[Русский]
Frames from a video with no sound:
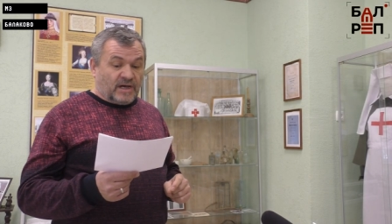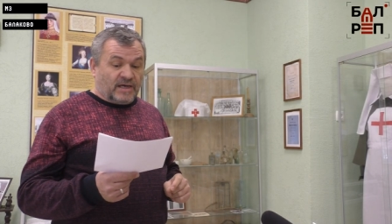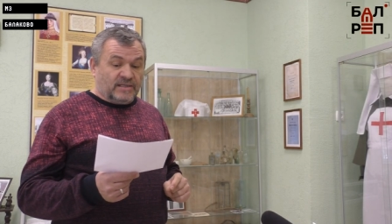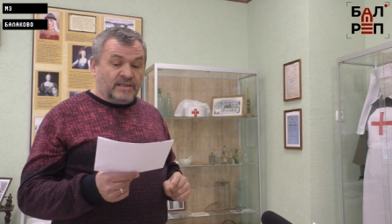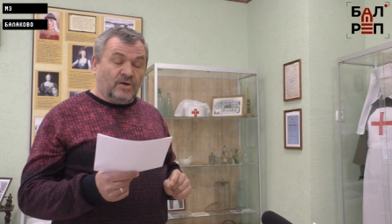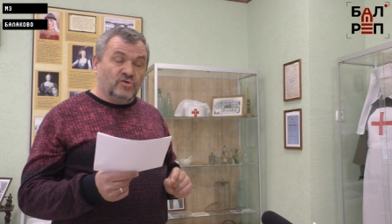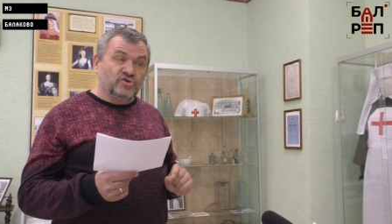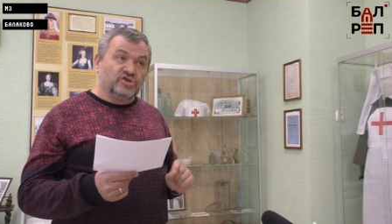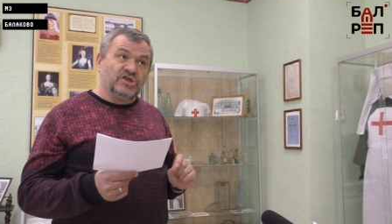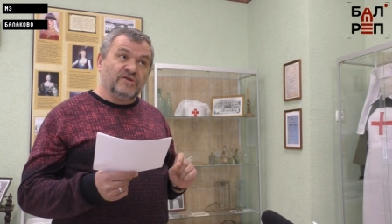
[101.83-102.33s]

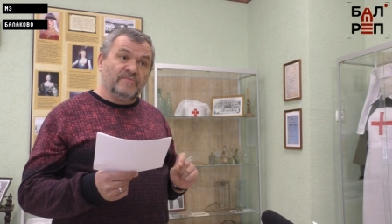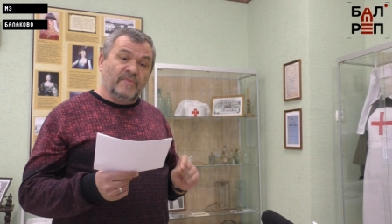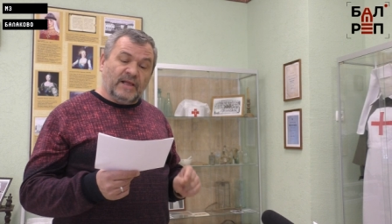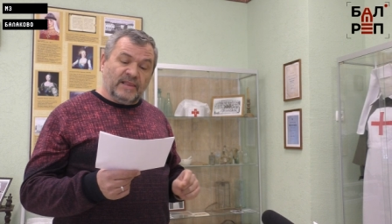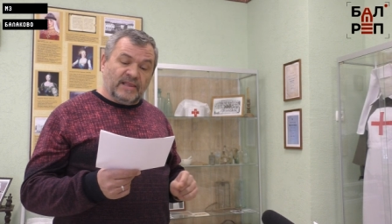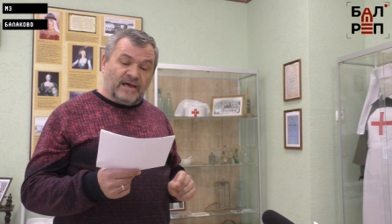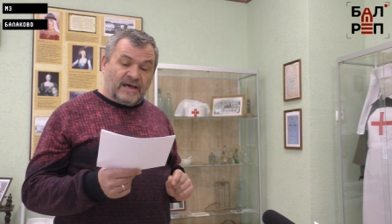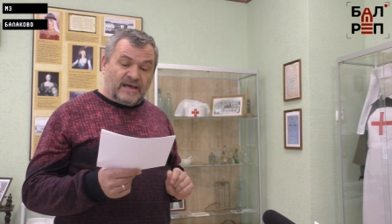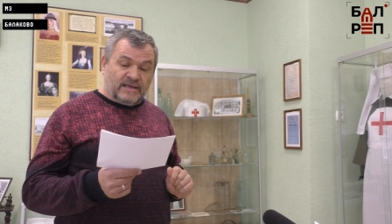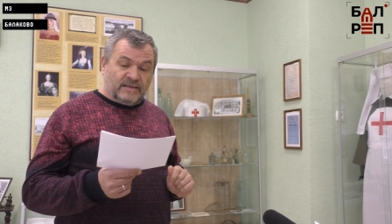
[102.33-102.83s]
Она очень
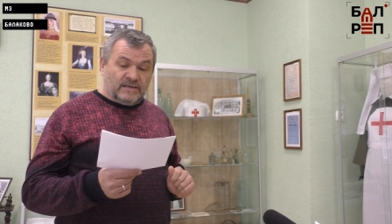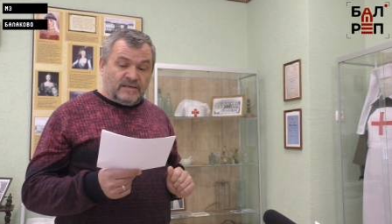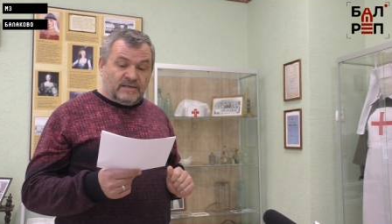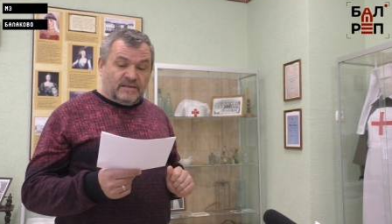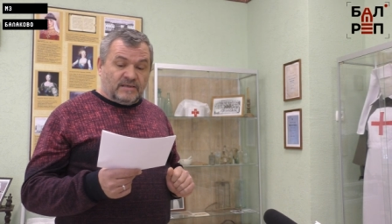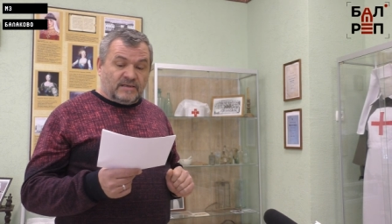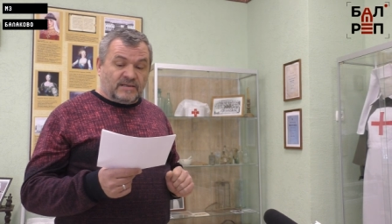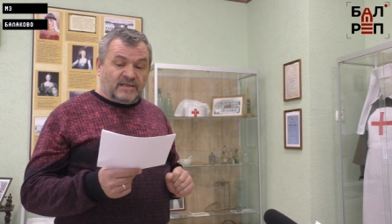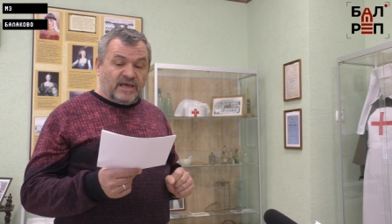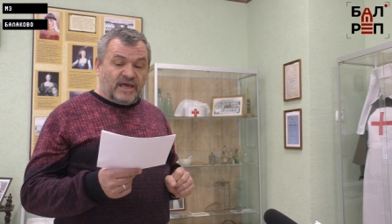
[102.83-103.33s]
мала,
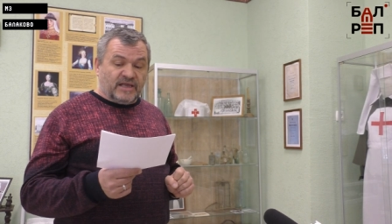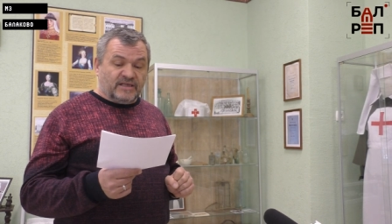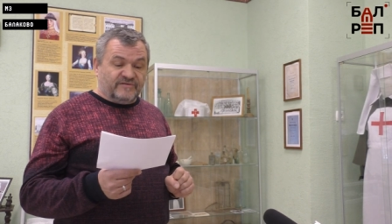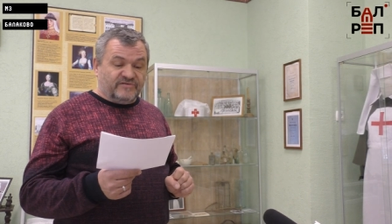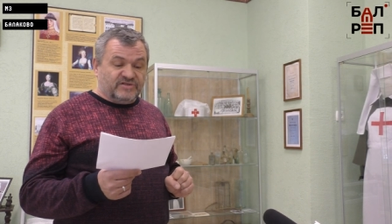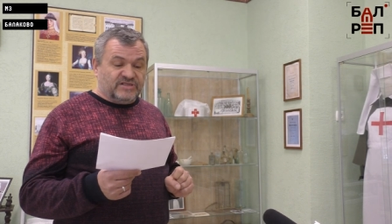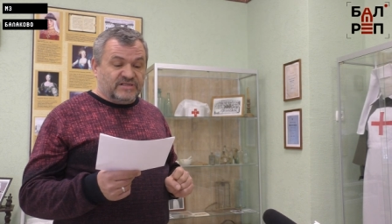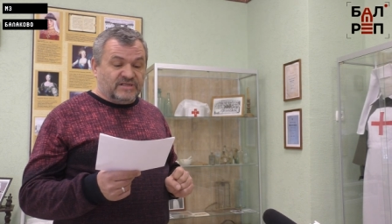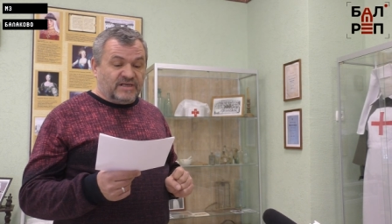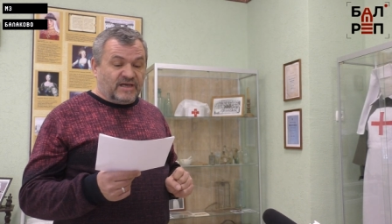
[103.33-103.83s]
для
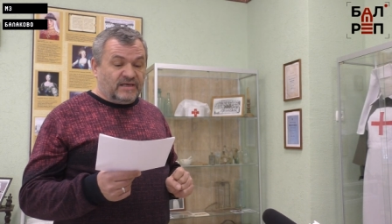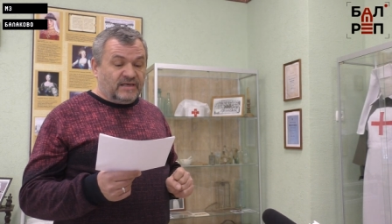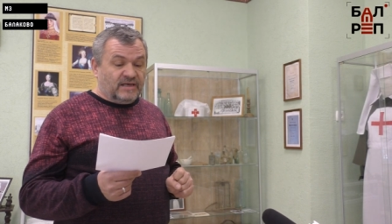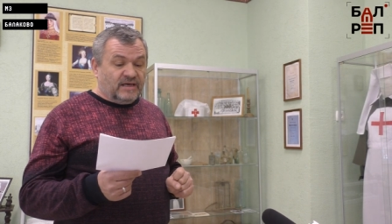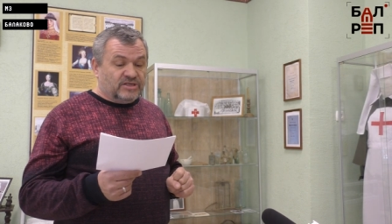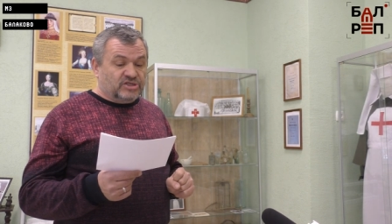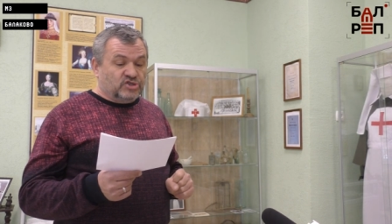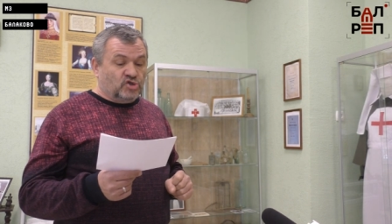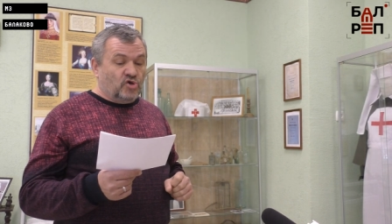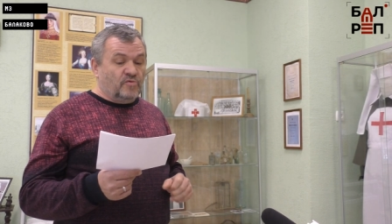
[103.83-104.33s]
этого села
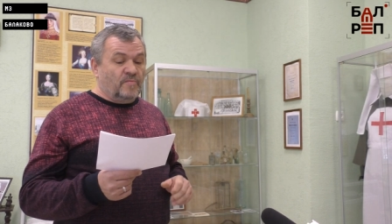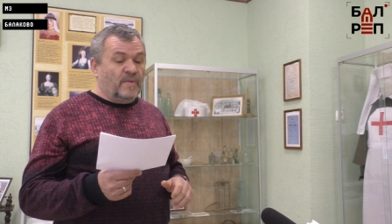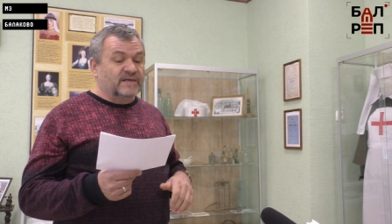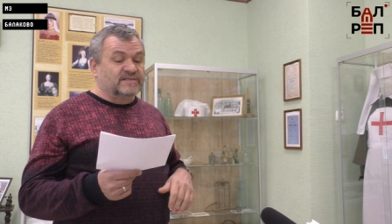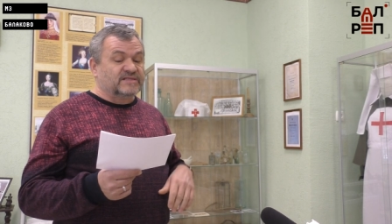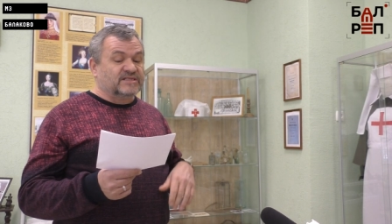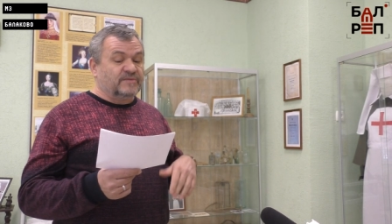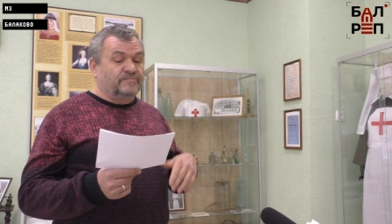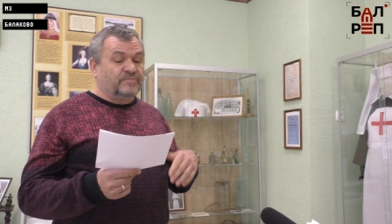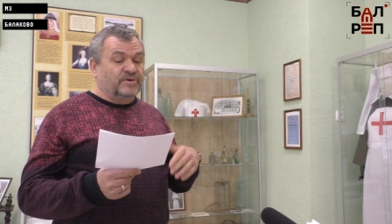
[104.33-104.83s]
с той
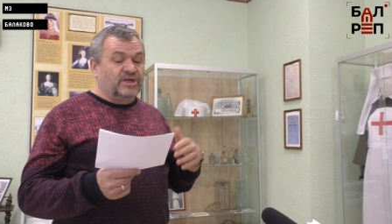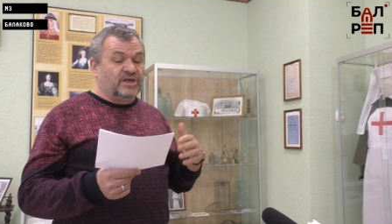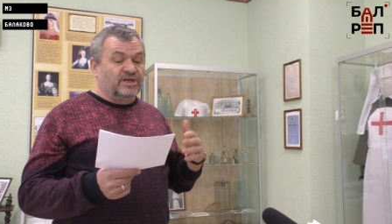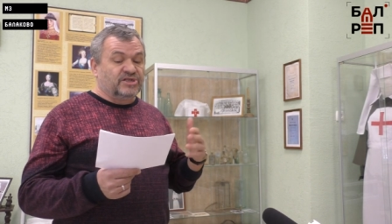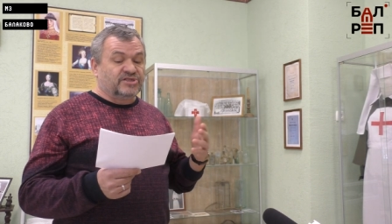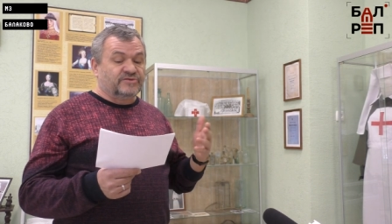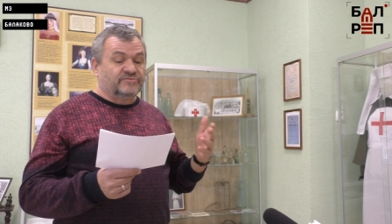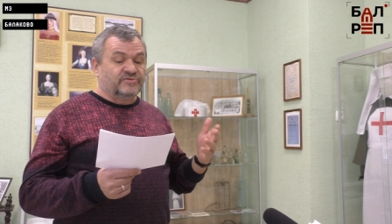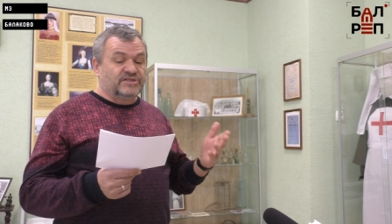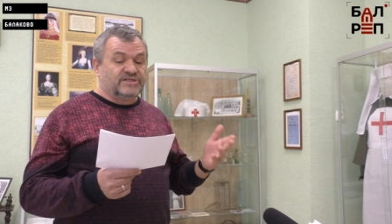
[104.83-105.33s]
массой
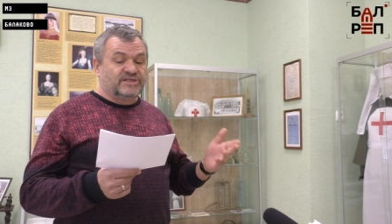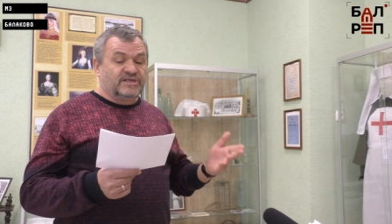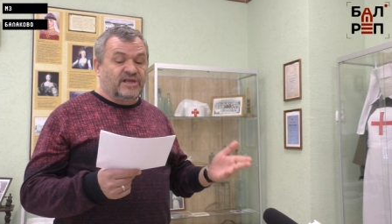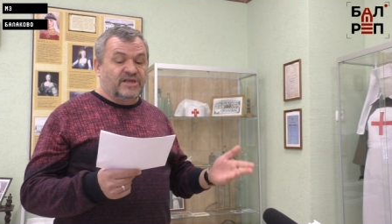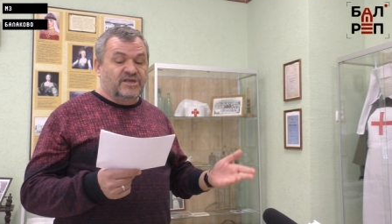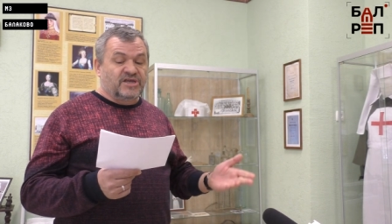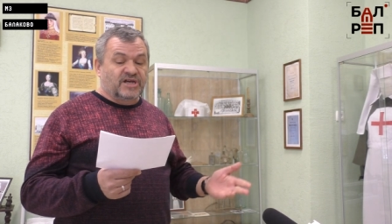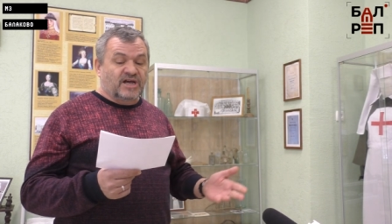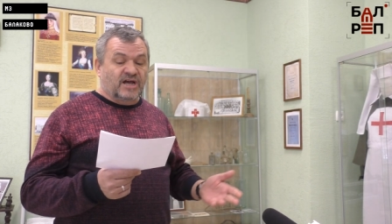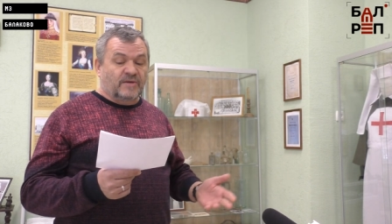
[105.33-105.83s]
приезжего
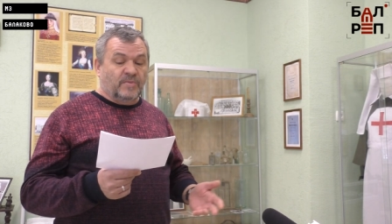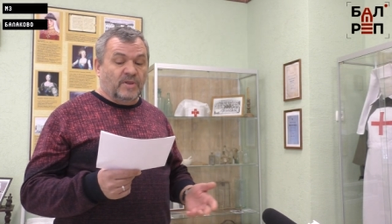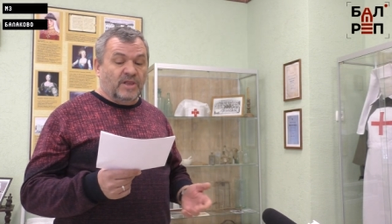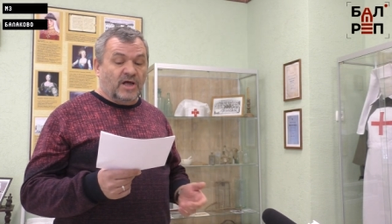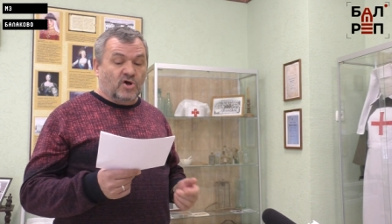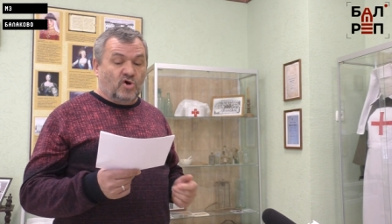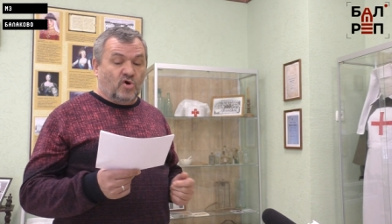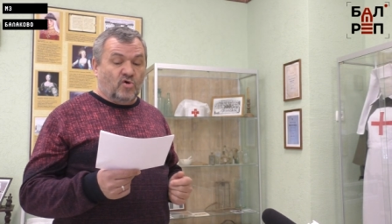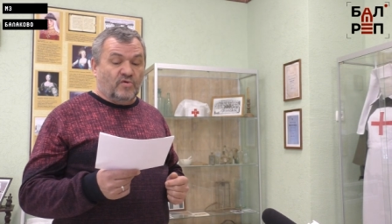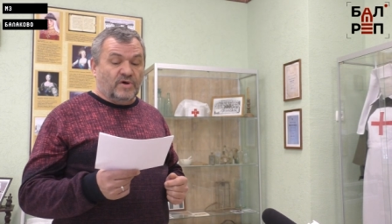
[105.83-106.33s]
населения, как
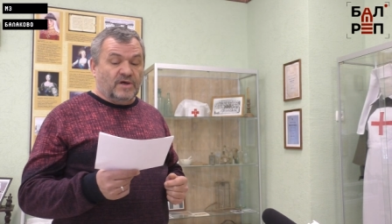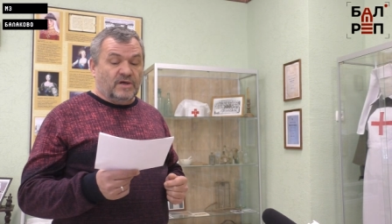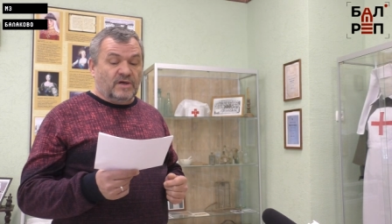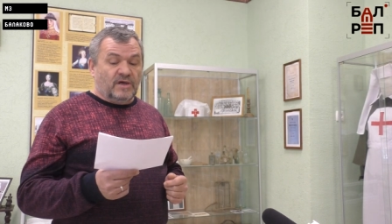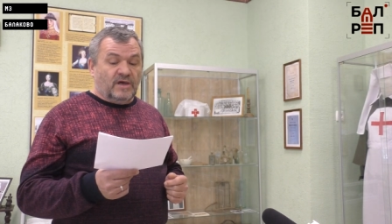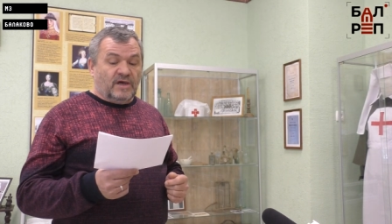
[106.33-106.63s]
Балакова,